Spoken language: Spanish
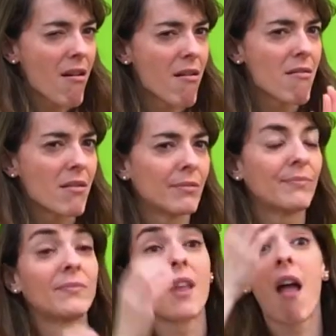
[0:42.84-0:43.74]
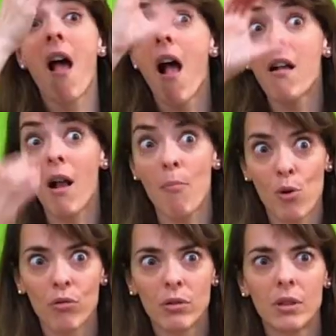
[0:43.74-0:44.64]
En este periodo de
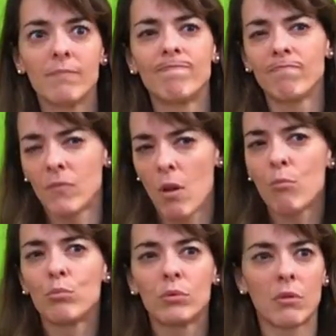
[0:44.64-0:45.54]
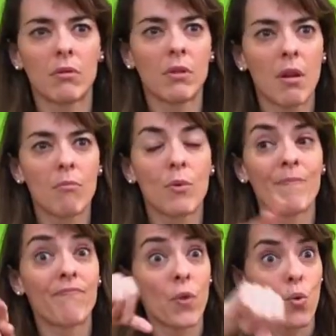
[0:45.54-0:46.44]
tiempo quedó sorprendido por la
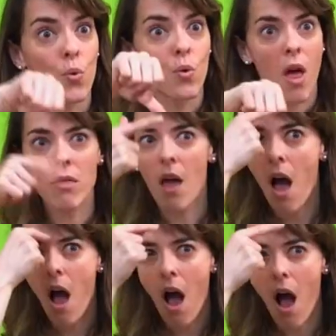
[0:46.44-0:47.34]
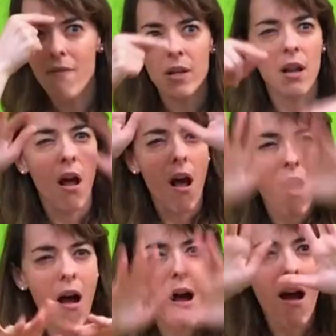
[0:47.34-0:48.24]
ciudad cubierta de nieve,
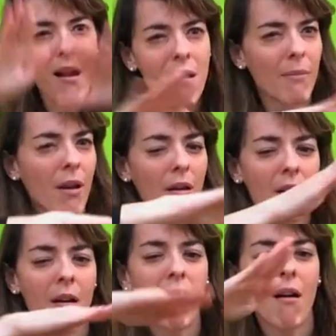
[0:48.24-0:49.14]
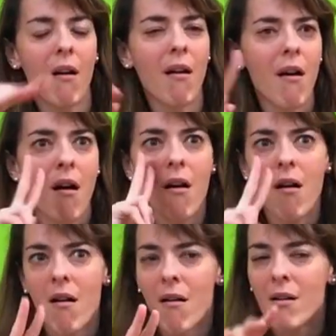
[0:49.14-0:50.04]
hasta el extremo que se
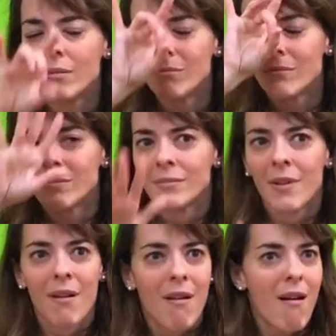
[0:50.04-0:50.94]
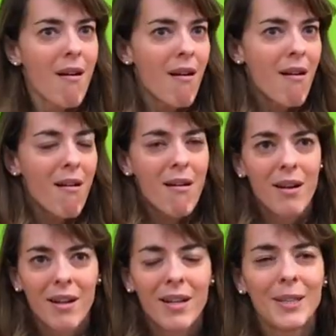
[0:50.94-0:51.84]
decidió quedar a vivir en
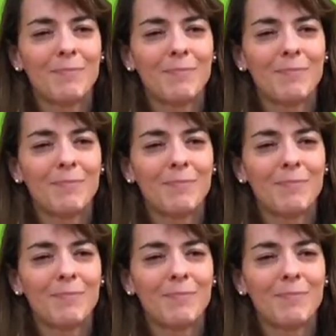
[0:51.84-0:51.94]
ella.